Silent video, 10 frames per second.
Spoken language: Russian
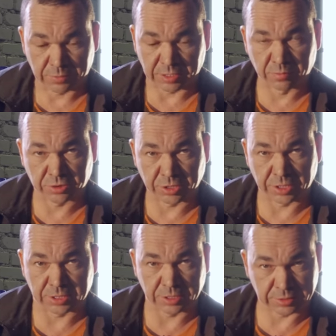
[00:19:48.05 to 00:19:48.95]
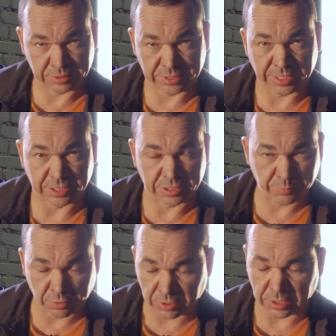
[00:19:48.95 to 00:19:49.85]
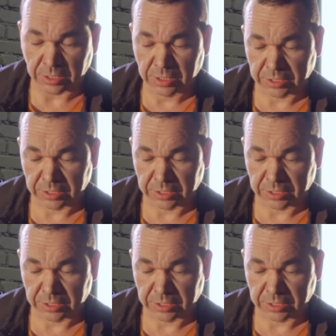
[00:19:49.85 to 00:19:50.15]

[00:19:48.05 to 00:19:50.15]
потому что если затянете плохо,